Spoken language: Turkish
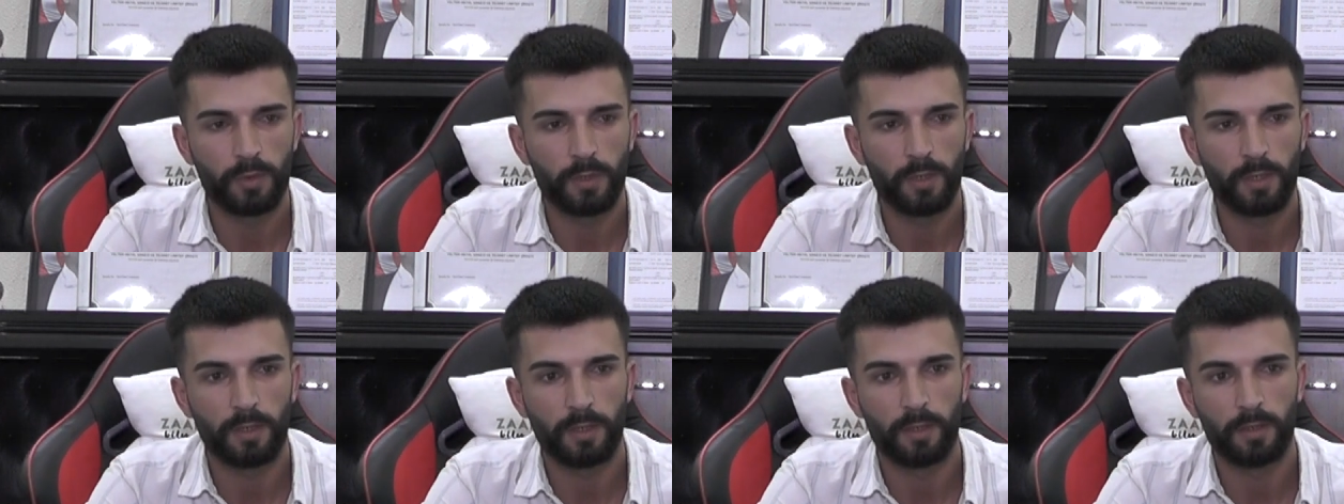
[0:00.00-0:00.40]

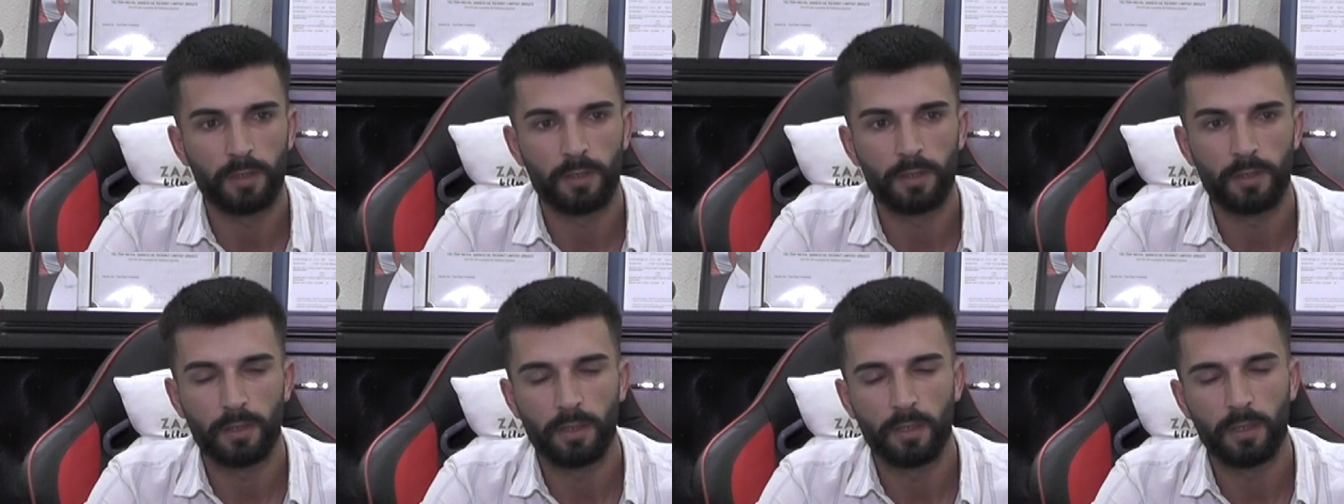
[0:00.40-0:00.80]
E,
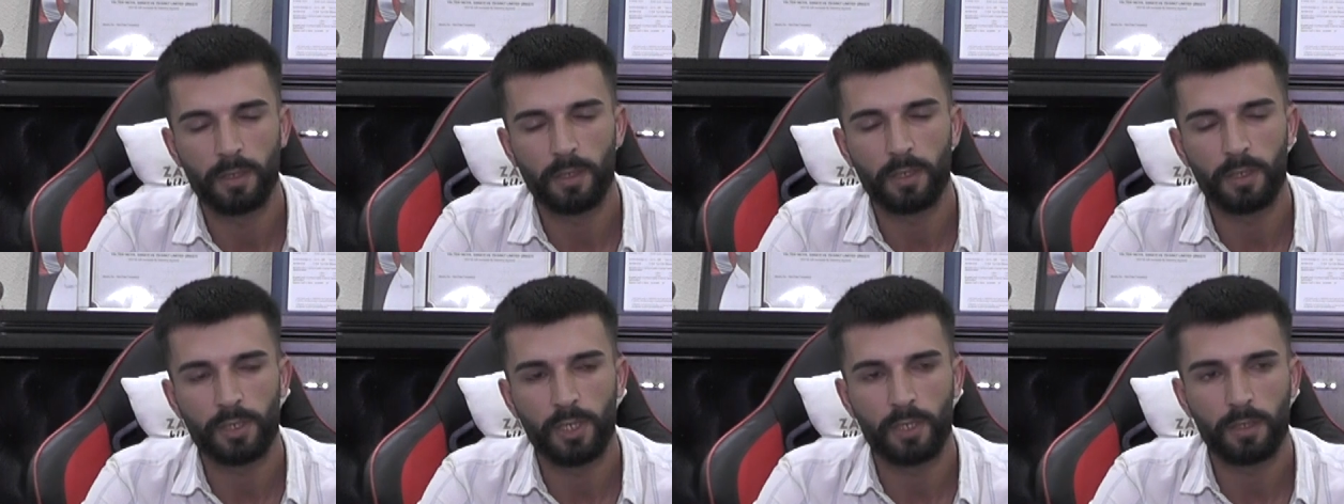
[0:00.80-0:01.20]

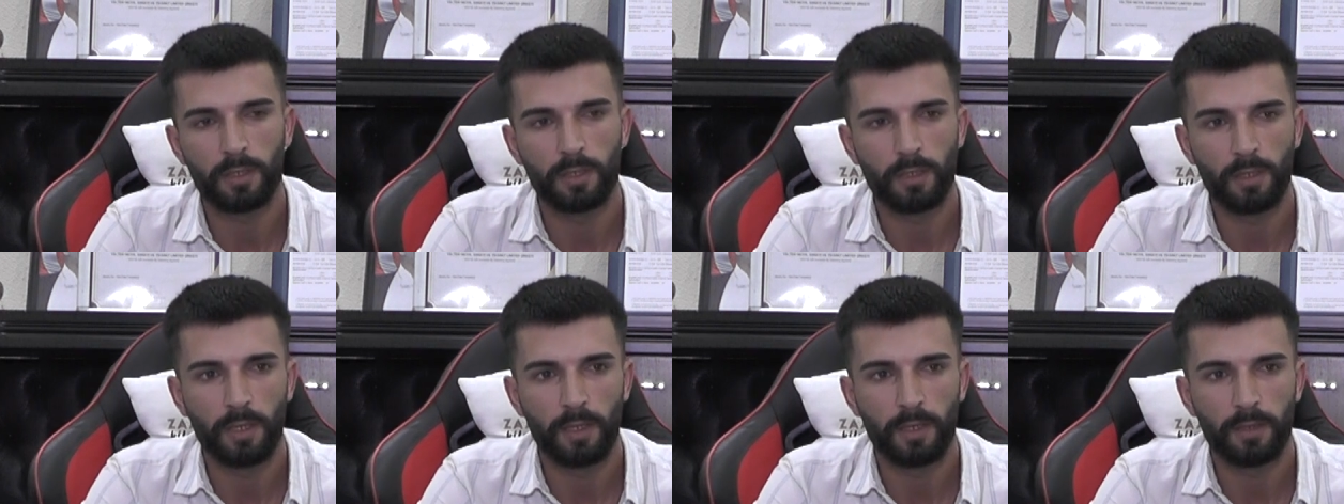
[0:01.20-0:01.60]
ihracat,
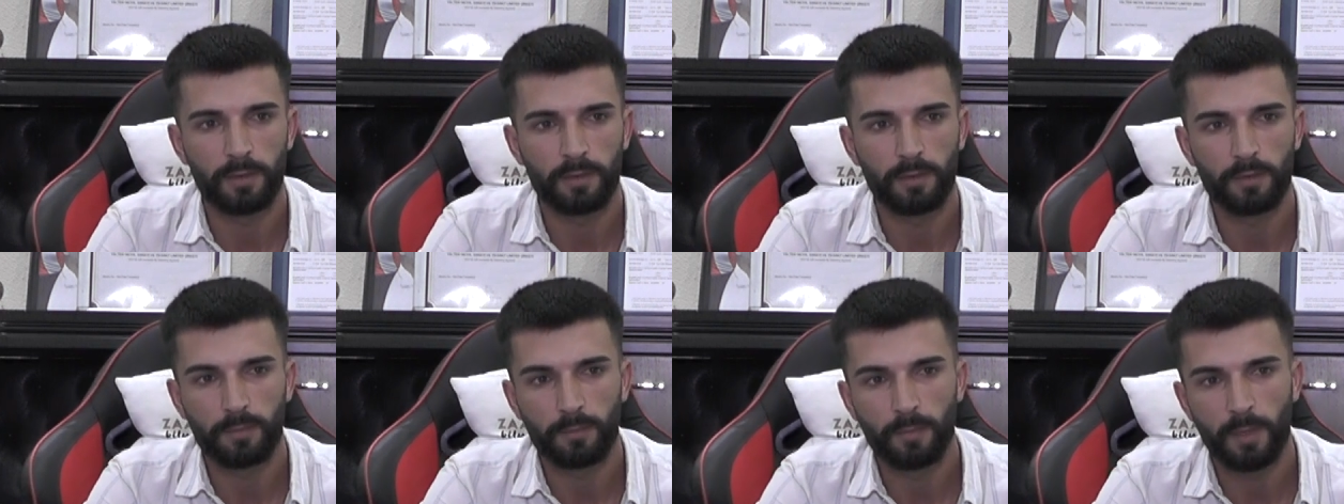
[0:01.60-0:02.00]
ithalat
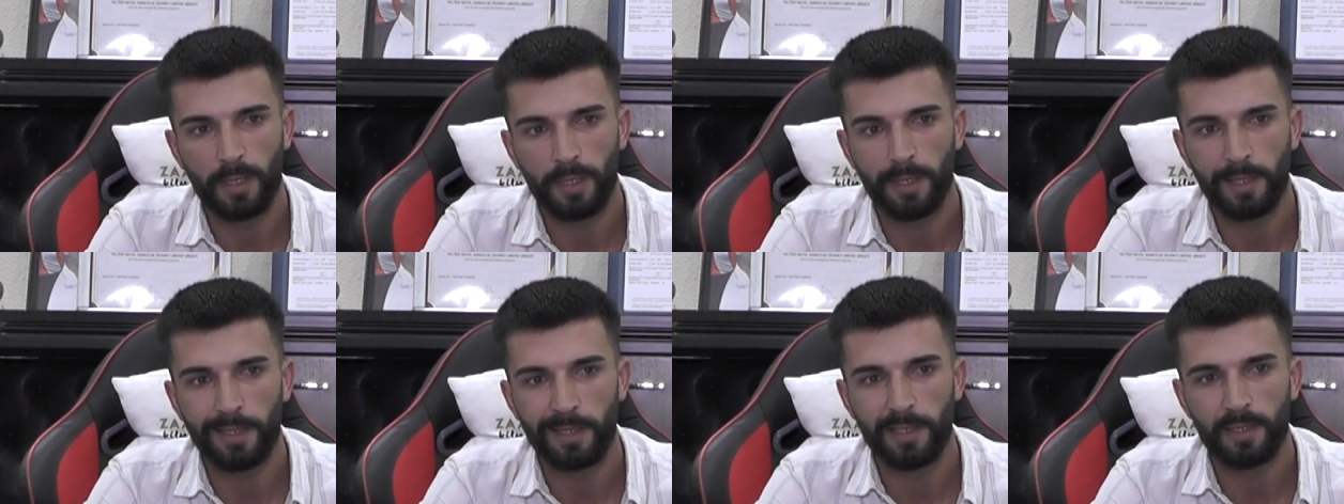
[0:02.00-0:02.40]

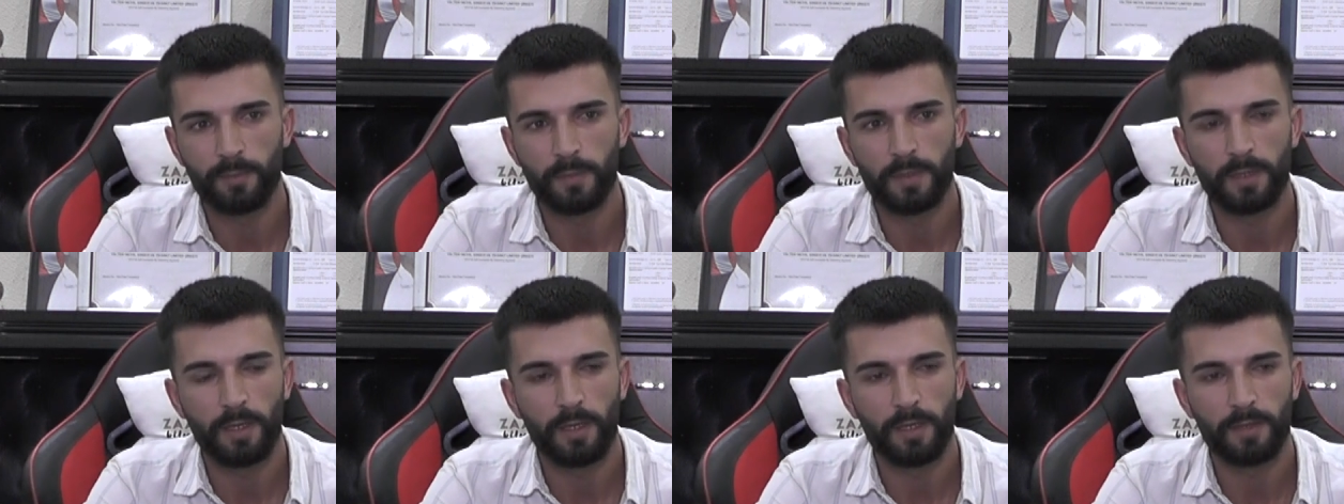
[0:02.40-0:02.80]

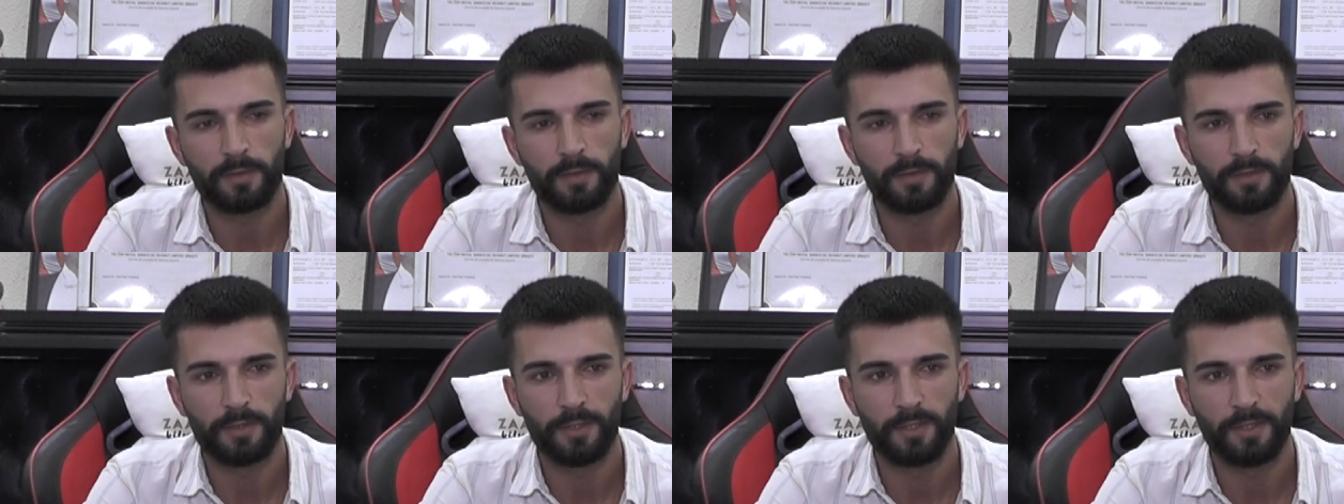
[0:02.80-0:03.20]
belgelerimiz de
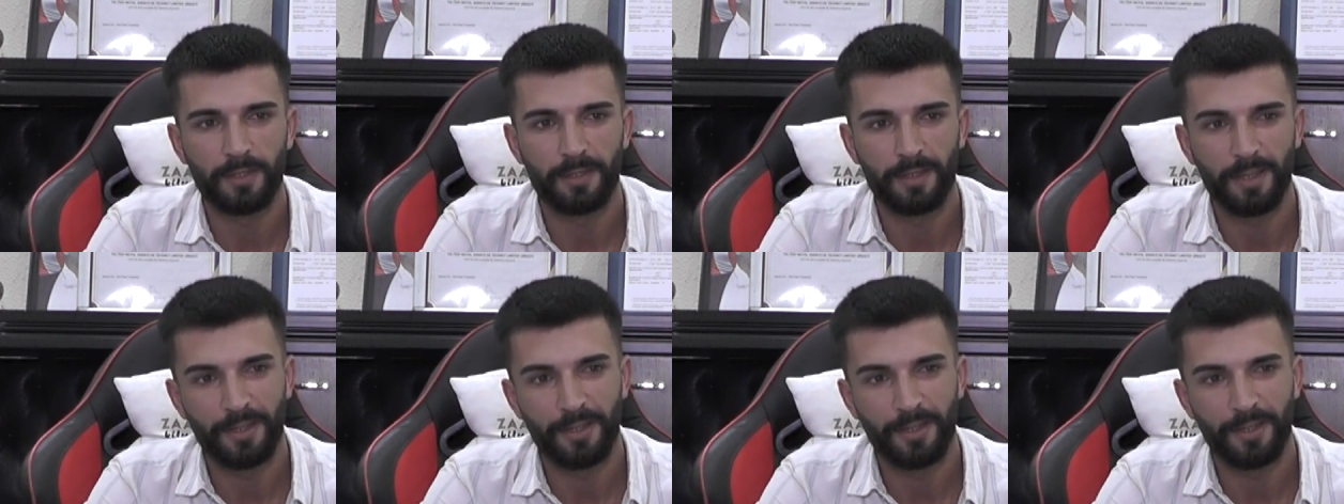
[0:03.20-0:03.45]
hazır ki hı hı.